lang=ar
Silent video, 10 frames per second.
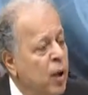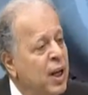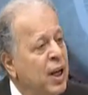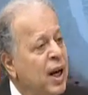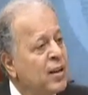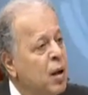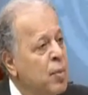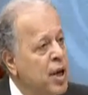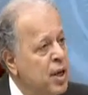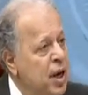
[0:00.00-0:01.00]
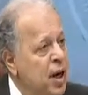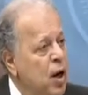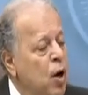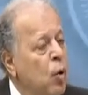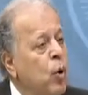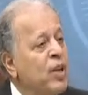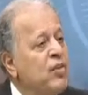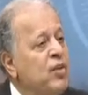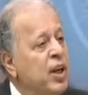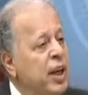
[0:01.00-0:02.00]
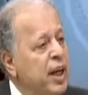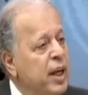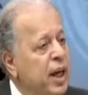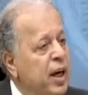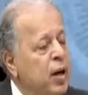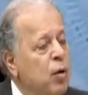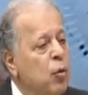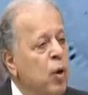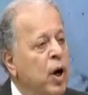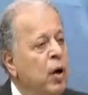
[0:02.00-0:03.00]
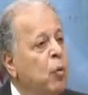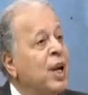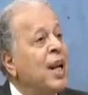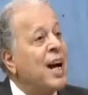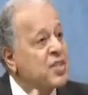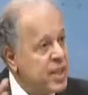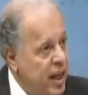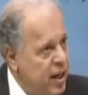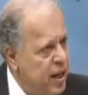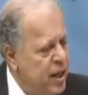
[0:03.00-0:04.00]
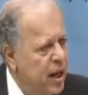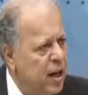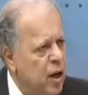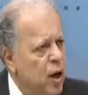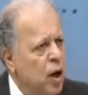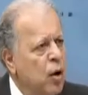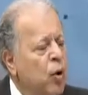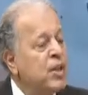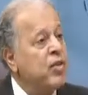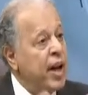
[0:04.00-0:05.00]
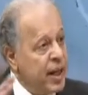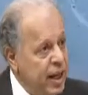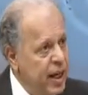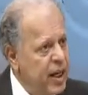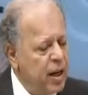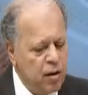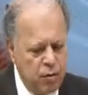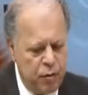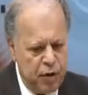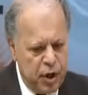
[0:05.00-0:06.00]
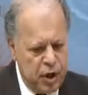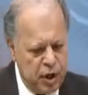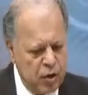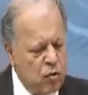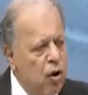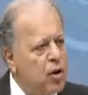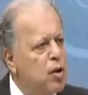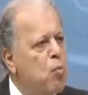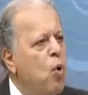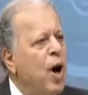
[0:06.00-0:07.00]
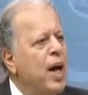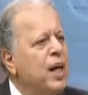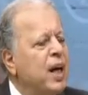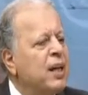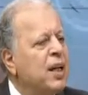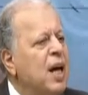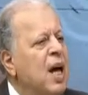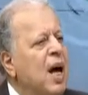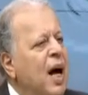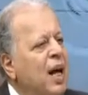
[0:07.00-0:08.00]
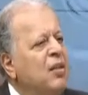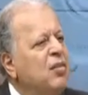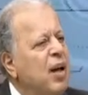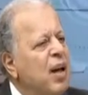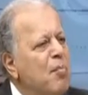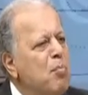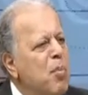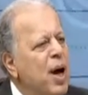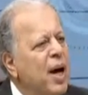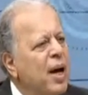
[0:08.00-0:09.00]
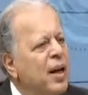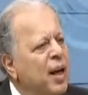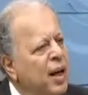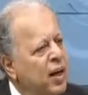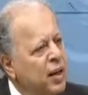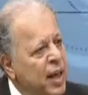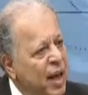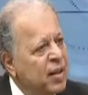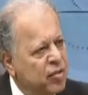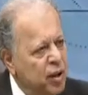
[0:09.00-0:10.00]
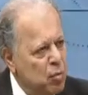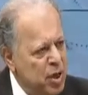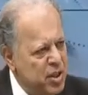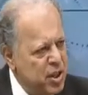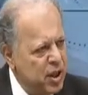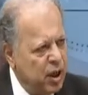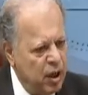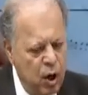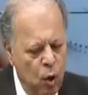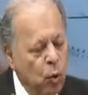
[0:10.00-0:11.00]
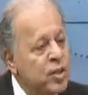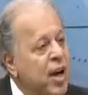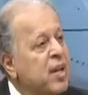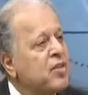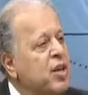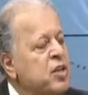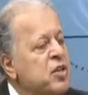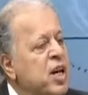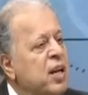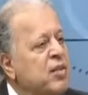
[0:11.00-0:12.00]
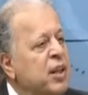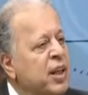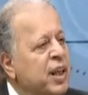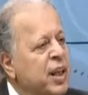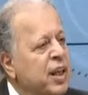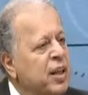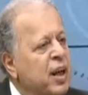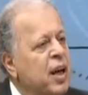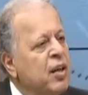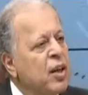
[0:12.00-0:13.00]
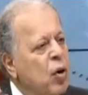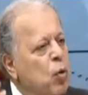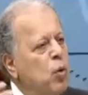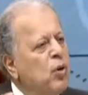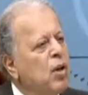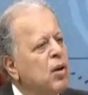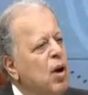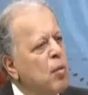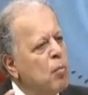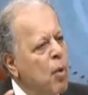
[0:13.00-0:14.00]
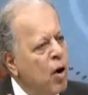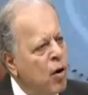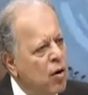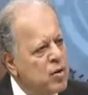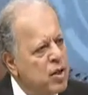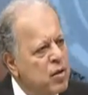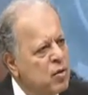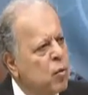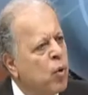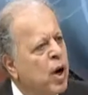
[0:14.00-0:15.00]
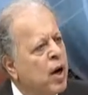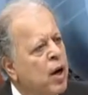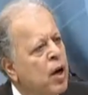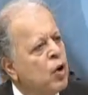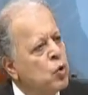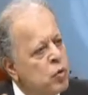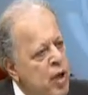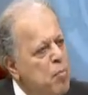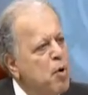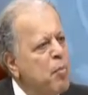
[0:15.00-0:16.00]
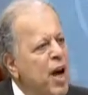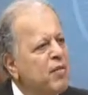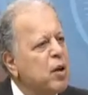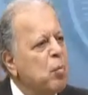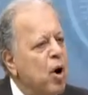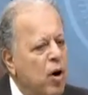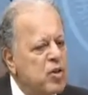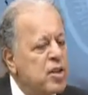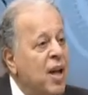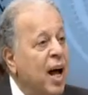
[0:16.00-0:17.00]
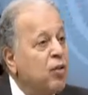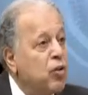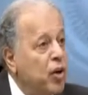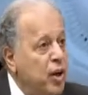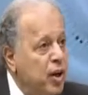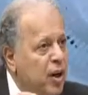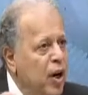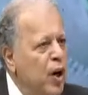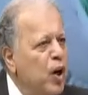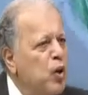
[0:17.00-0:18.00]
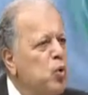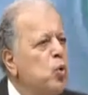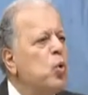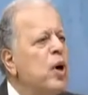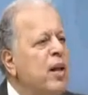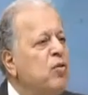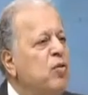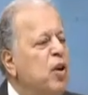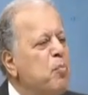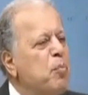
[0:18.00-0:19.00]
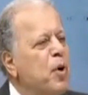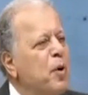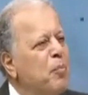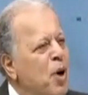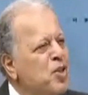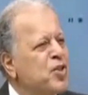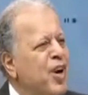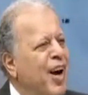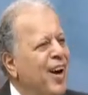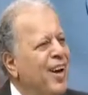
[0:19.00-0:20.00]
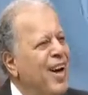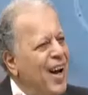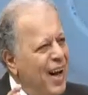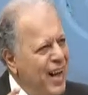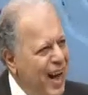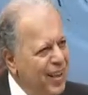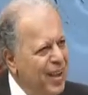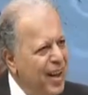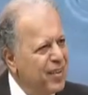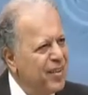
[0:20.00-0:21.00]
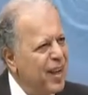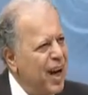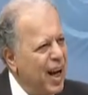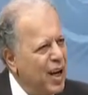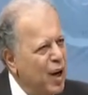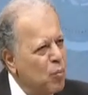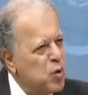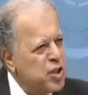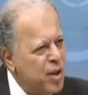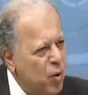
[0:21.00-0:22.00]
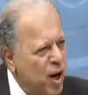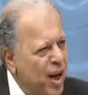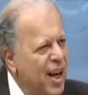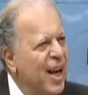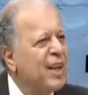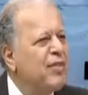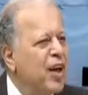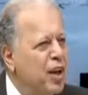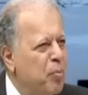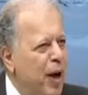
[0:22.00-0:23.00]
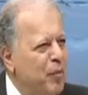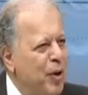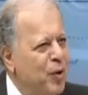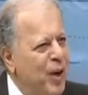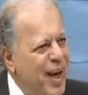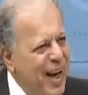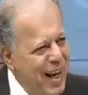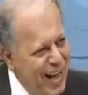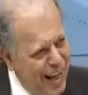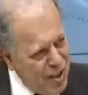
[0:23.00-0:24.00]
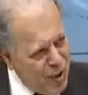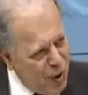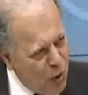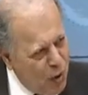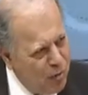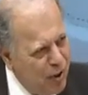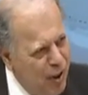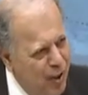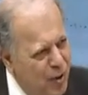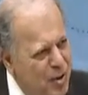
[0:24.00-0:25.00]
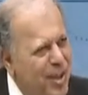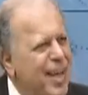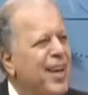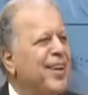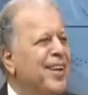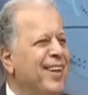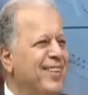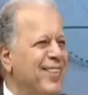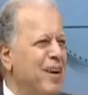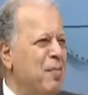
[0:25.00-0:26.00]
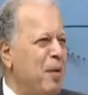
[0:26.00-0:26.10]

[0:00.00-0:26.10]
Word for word: نعم. والأدبية والدينية تمام. والعسكرية تمام. والتاريخية في م. إطار معين حتى لما يأتي, يأتي المسيح وتأتي رسالة الإنجيل يكون لله مقاصد ويتمم هذه المقاصد عن طريق أن نرتب مسرح تمام. الأحداث على مستوى التاريخ باكمله تمام. انا عايز ندخل, ندخل في, في الجزئيه طيب. ديت طيب.